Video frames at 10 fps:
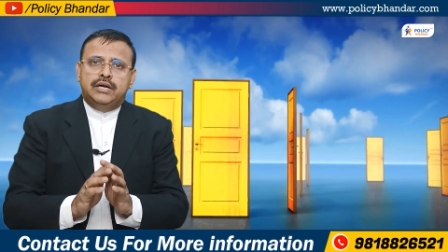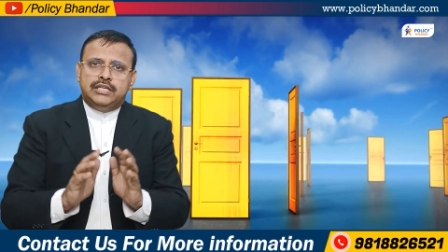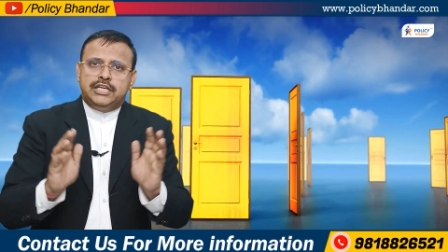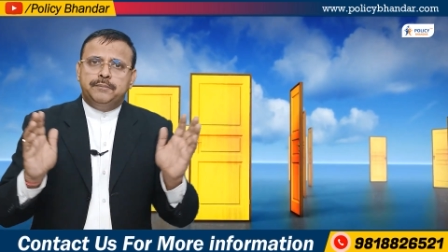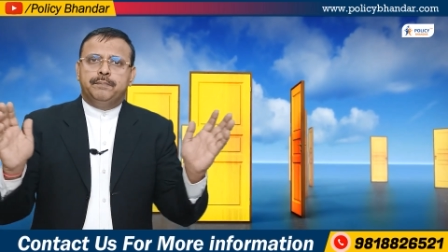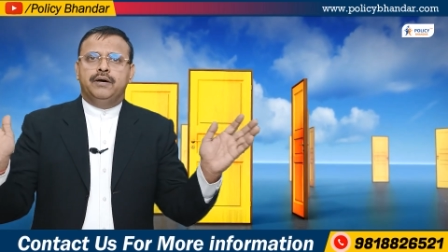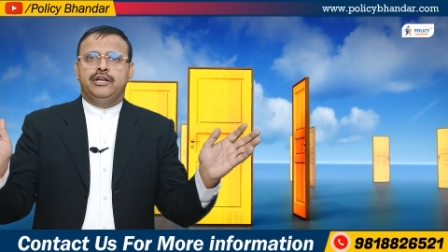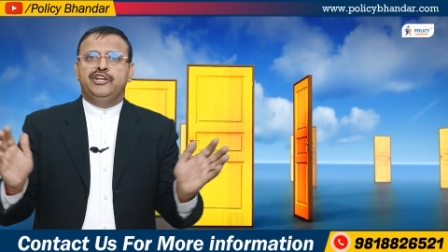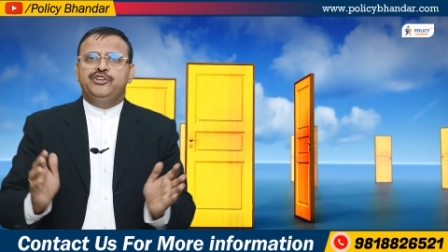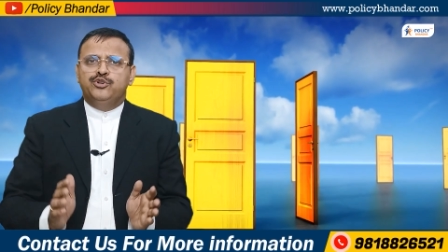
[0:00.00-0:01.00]

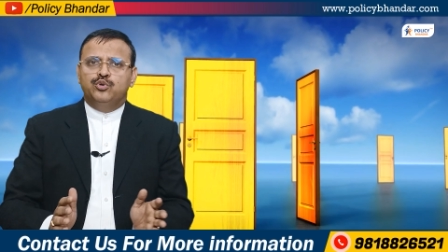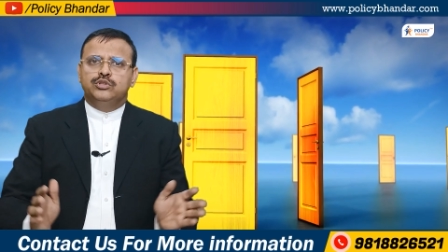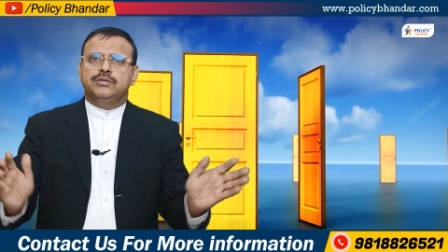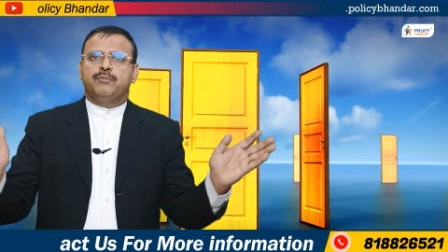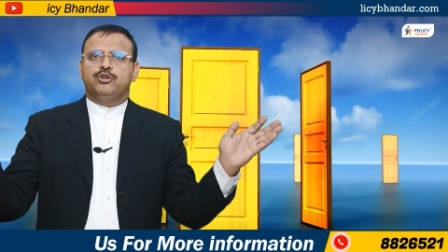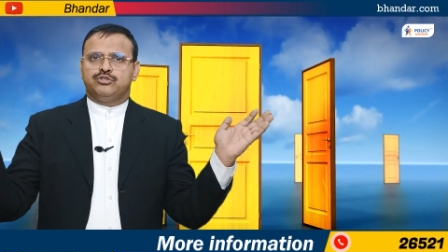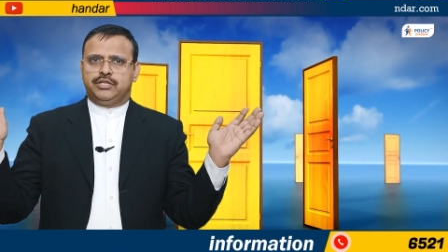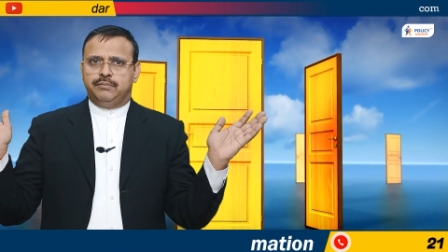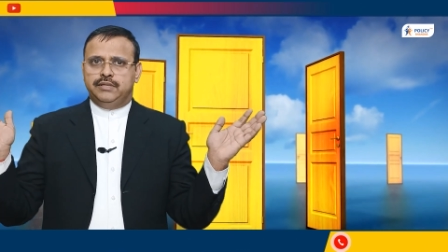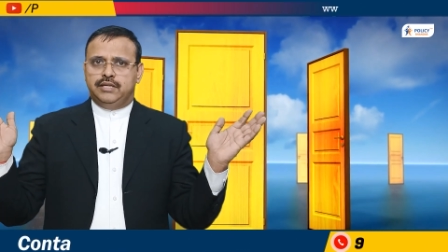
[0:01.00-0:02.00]
मल्टीपल ह्यूज
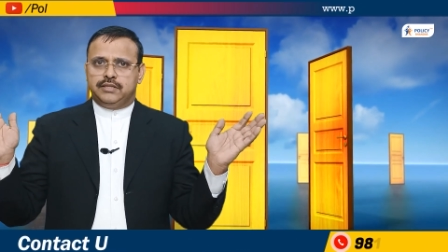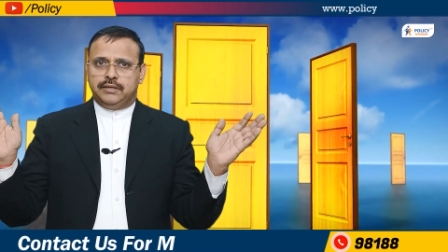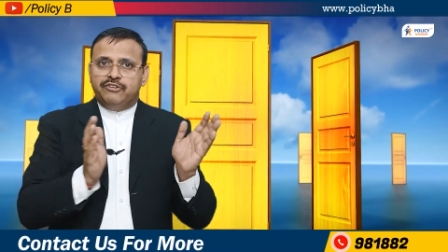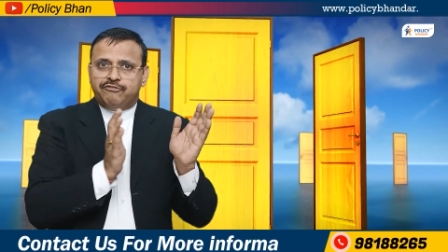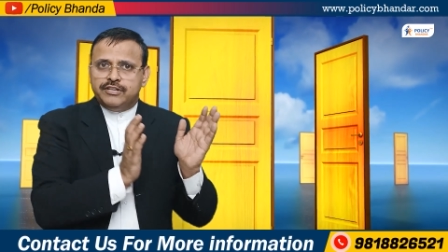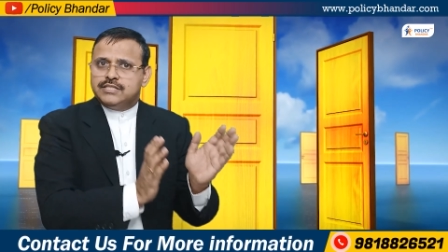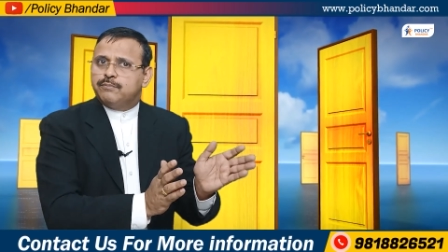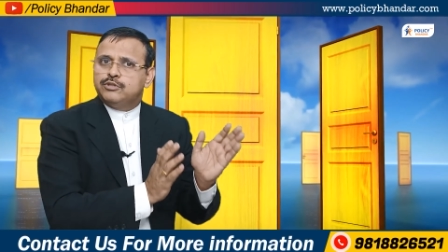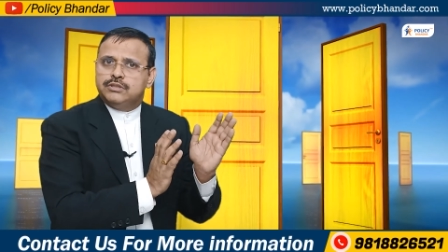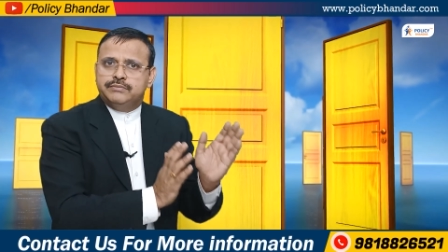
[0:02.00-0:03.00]
अपॉर्चुनिटी मिल जाती है डिफरेंस
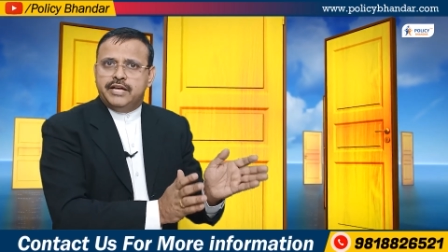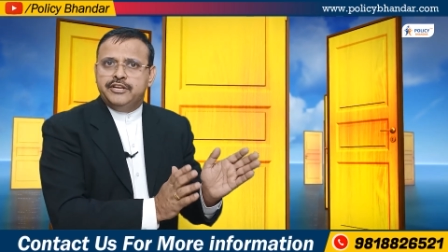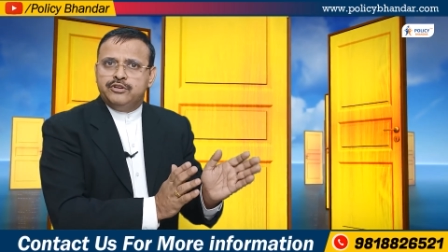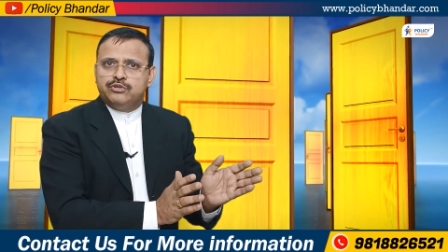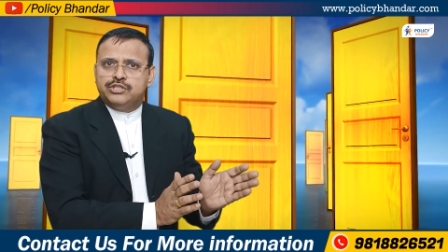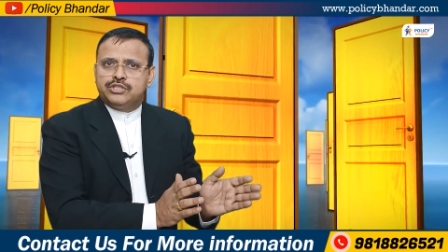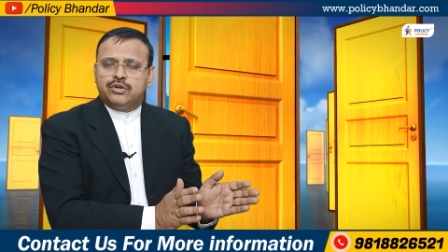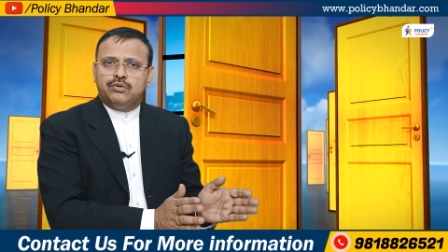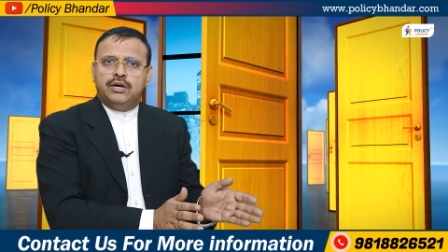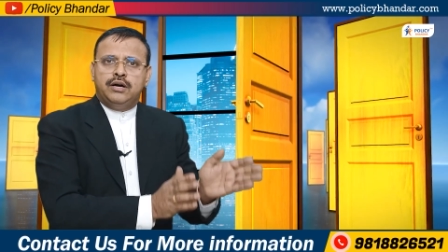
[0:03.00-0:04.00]
आपको समझाने की कोशिश
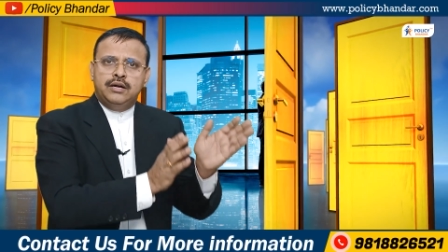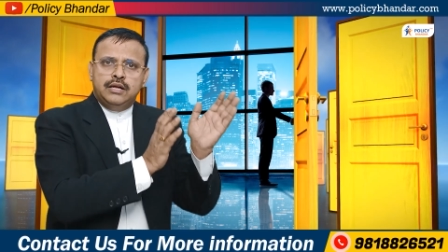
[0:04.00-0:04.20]
करूंगा